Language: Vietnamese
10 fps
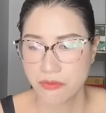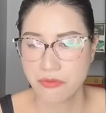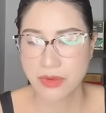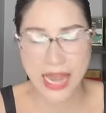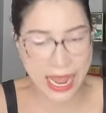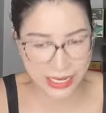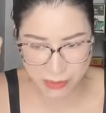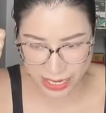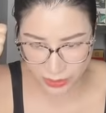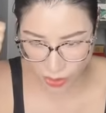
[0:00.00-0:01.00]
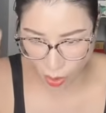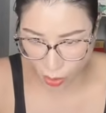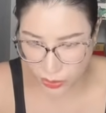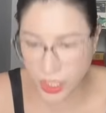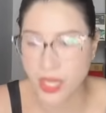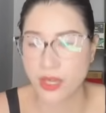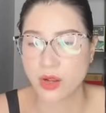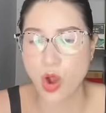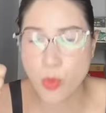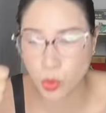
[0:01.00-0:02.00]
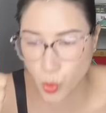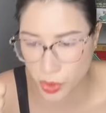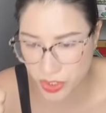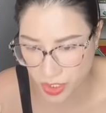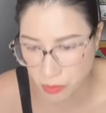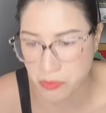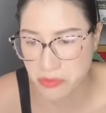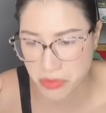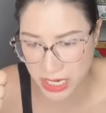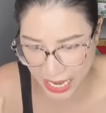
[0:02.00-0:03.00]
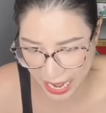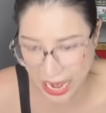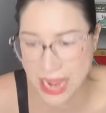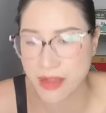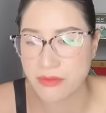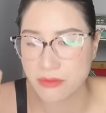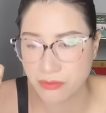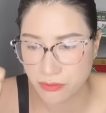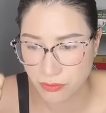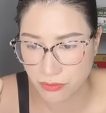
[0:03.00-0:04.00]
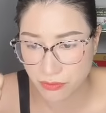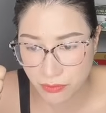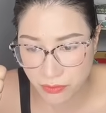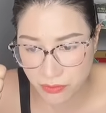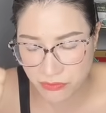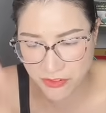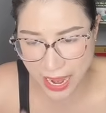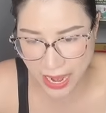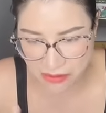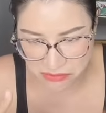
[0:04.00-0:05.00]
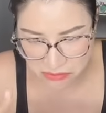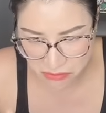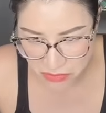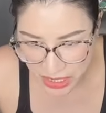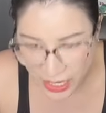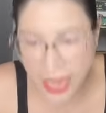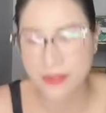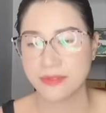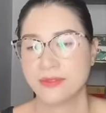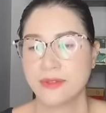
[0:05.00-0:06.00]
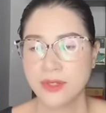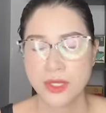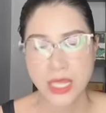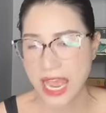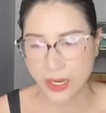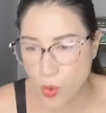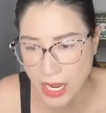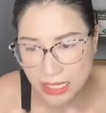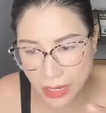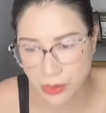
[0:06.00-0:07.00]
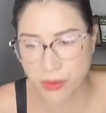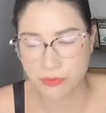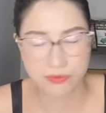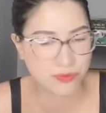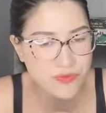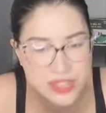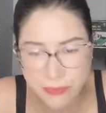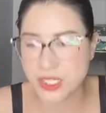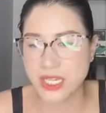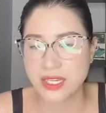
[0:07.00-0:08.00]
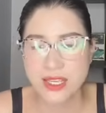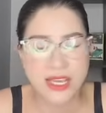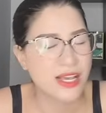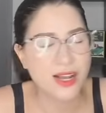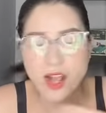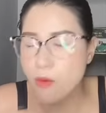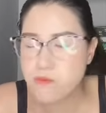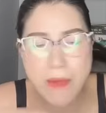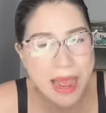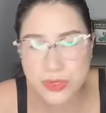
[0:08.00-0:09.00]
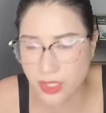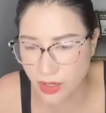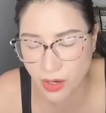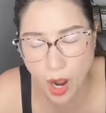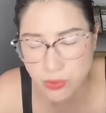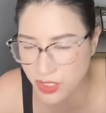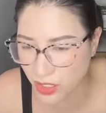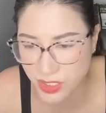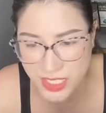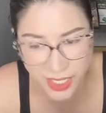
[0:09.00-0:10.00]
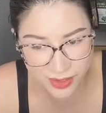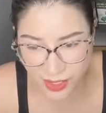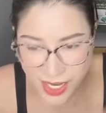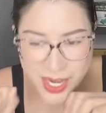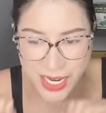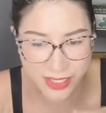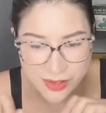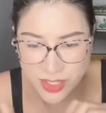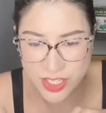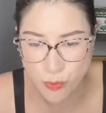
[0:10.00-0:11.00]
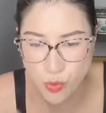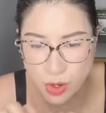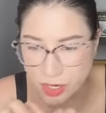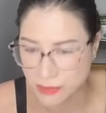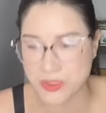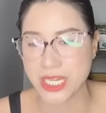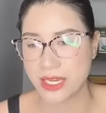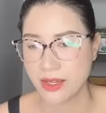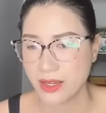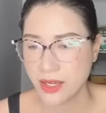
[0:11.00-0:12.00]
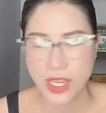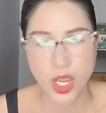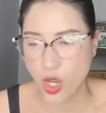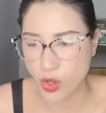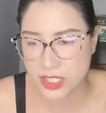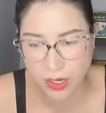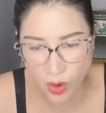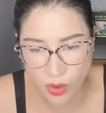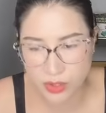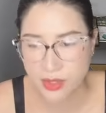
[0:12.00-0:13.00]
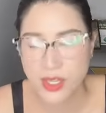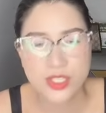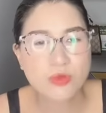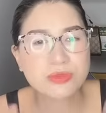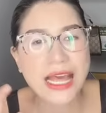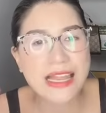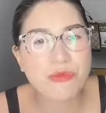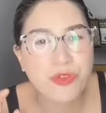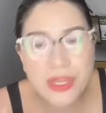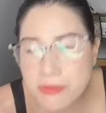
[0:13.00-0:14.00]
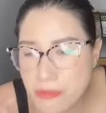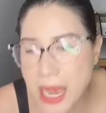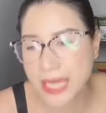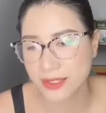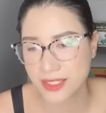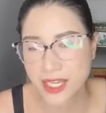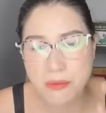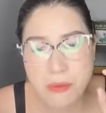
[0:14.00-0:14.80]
là các bạn có thể có một cuộc sống khá và bình an hãy cố gắng lao động chăm chỉ không bao giờ ông trời triệt đi cái đường sống của người chăm chỉ còn xã hội chúng ta là phiên bản trên